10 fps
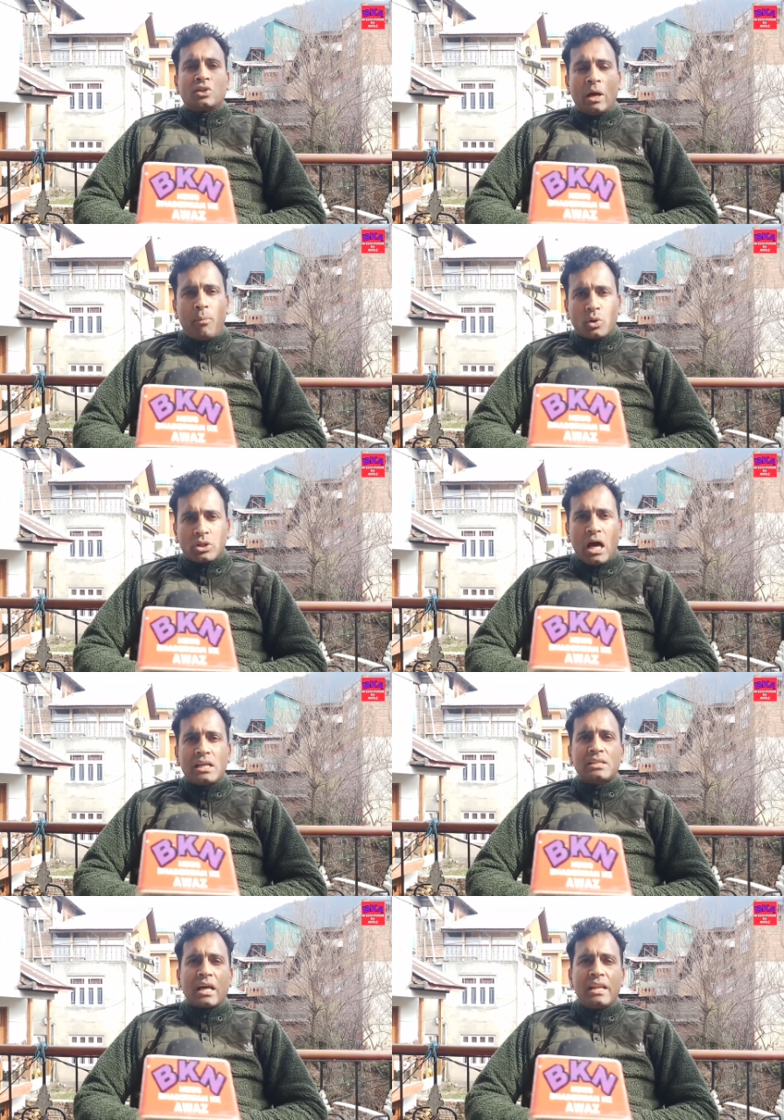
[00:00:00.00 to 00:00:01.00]

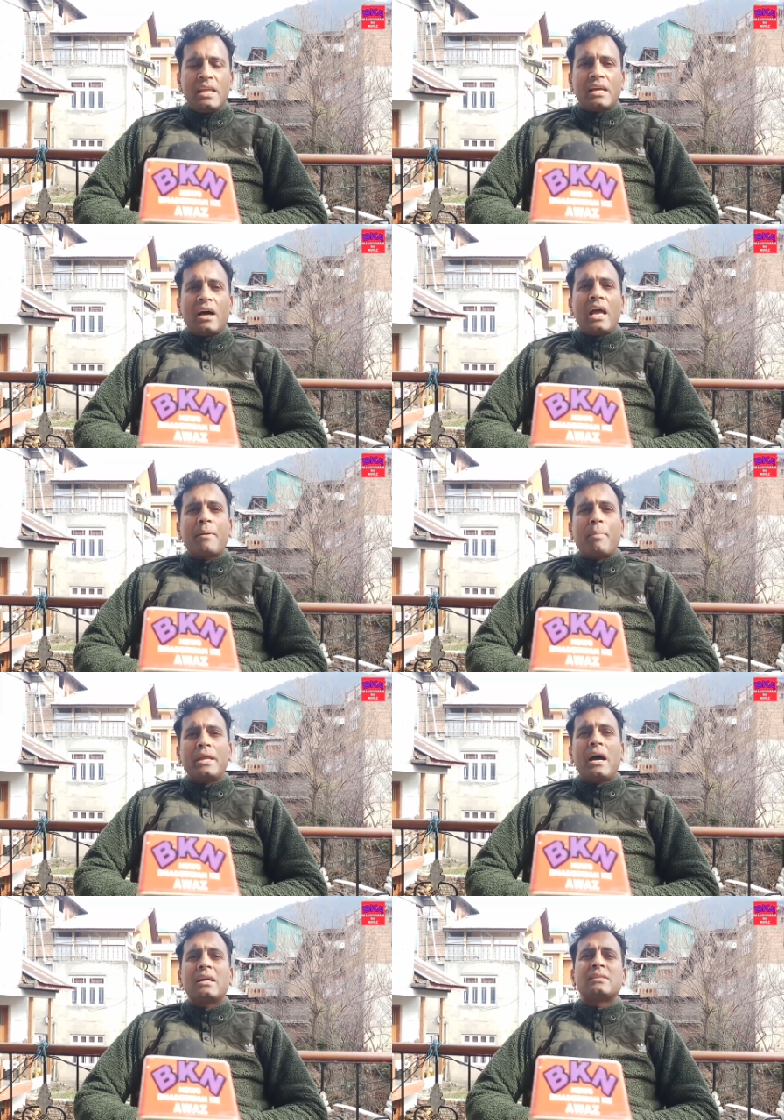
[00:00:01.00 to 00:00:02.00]
सबोताज करने का एक
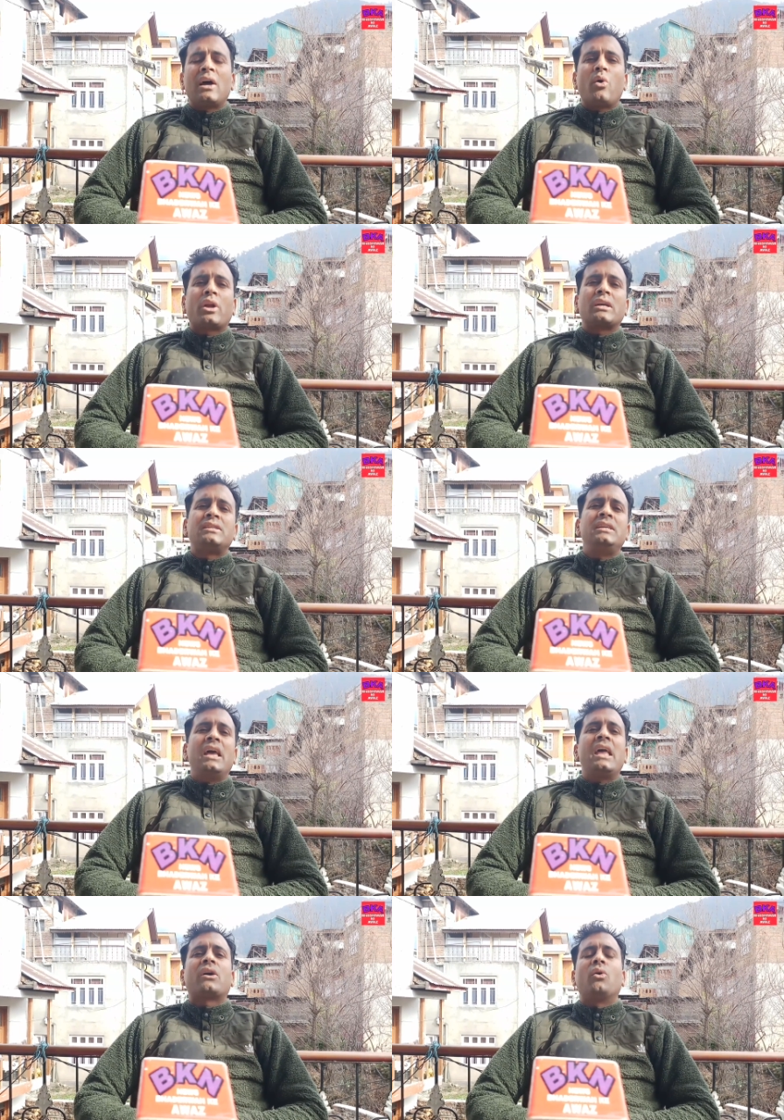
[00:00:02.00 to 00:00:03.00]
प्रयास है और किसी
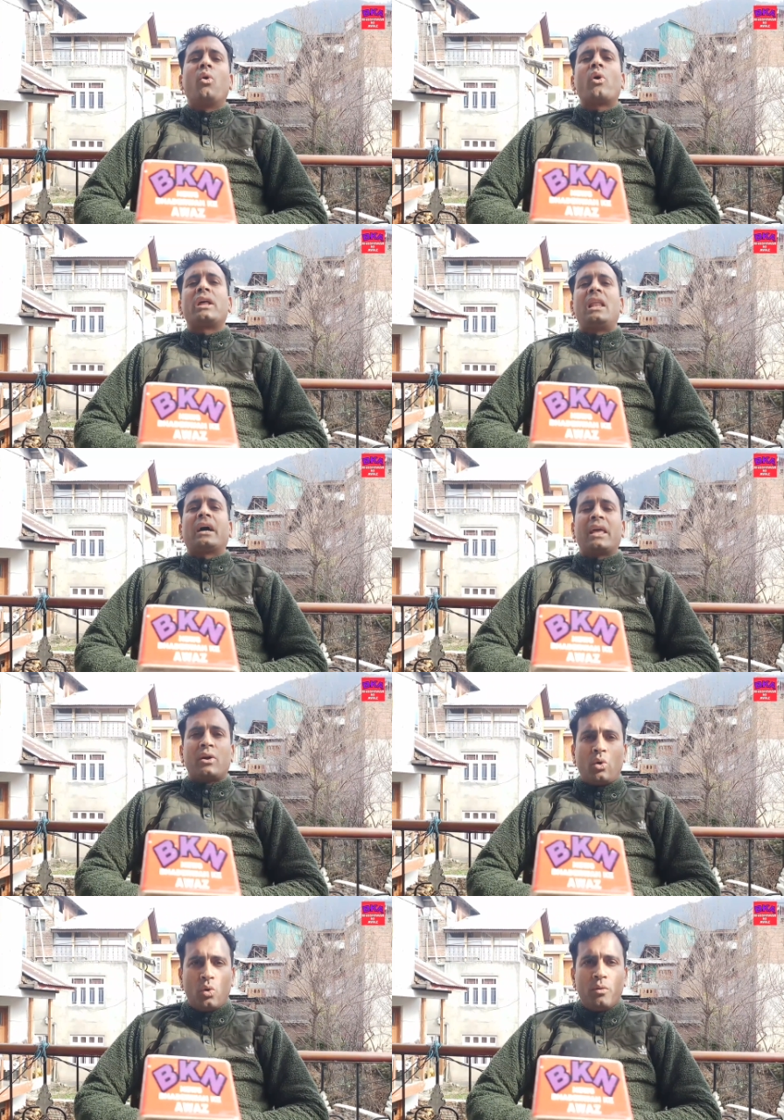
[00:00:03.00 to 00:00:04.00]
एक और
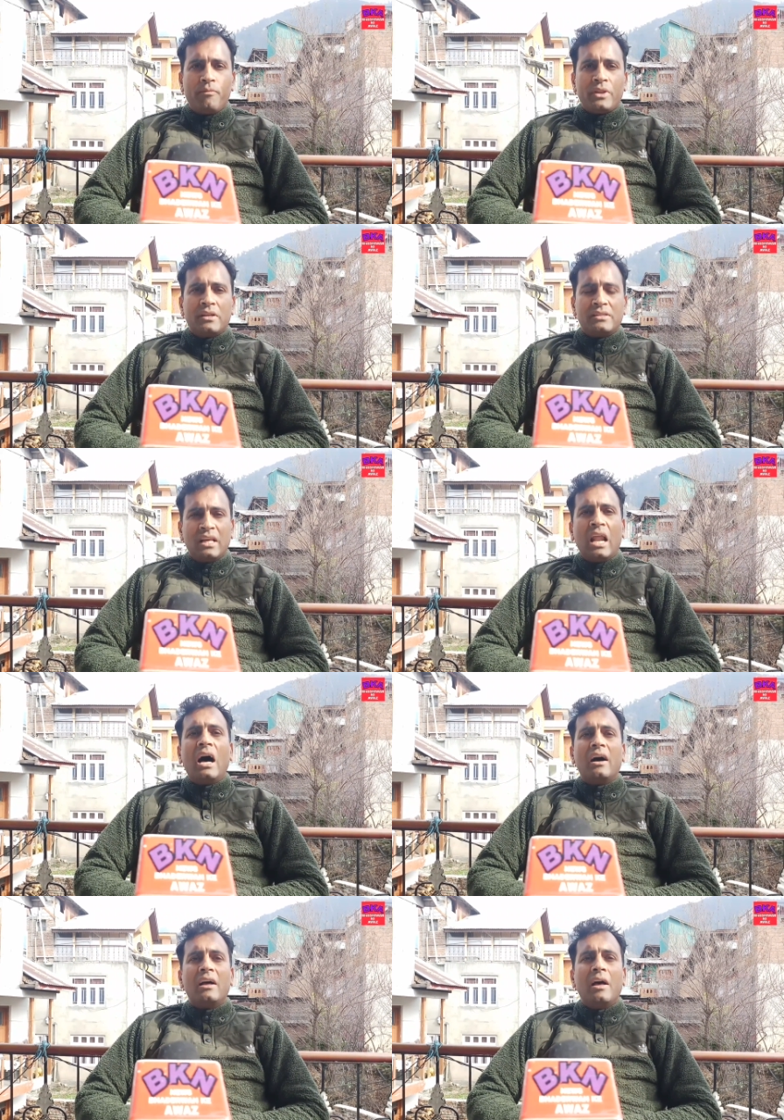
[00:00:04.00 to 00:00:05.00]
इलाके को ज़िला